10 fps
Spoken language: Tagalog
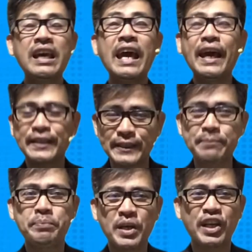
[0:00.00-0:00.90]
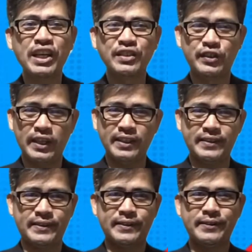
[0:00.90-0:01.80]

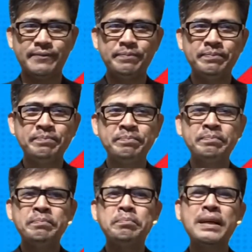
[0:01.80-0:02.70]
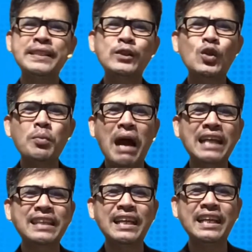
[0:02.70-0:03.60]
experiences. Mas
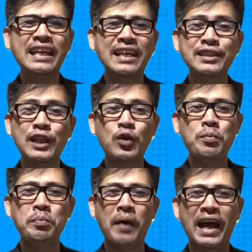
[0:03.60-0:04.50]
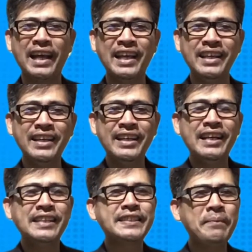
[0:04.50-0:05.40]
dumadali ang tagumpay
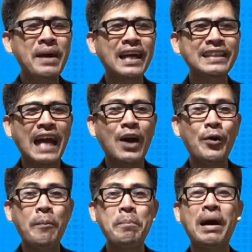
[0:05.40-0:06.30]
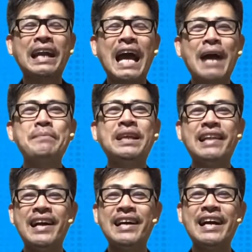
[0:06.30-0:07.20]
sa mga taong marami
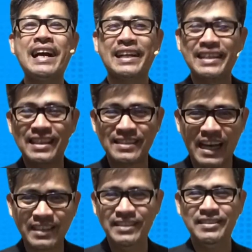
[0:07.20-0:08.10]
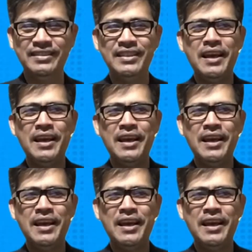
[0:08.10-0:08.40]
ng karanasan,